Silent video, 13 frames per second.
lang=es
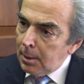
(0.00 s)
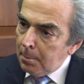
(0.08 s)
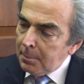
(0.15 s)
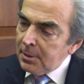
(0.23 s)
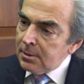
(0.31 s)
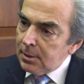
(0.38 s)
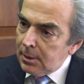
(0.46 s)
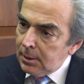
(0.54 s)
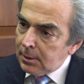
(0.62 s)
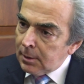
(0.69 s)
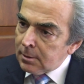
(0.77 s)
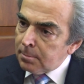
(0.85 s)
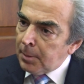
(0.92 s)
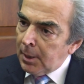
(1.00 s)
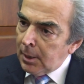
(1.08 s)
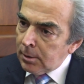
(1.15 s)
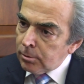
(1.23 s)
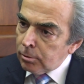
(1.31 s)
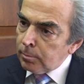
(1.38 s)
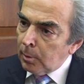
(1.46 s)
mezquitas,
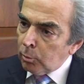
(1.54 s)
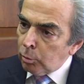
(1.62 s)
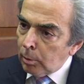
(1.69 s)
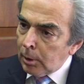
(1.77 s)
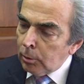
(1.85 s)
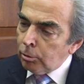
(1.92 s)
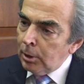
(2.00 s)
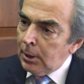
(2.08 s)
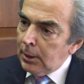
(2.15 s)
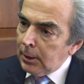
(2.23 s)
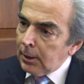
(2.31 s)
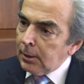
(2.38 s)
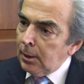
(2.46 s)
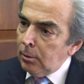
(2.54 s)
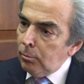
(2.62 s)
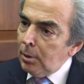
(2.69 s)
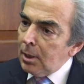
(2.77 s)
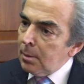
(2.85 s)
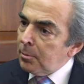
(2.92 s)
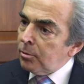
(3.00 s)
palacios, mausoleos, que tienen
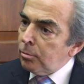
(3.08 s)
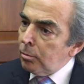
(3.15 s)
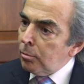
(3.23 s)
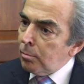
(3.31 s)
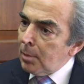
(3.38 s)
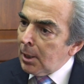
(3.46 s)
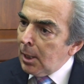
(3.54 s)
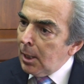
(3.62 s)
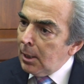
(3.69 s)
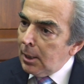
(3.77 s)
una dimensión humana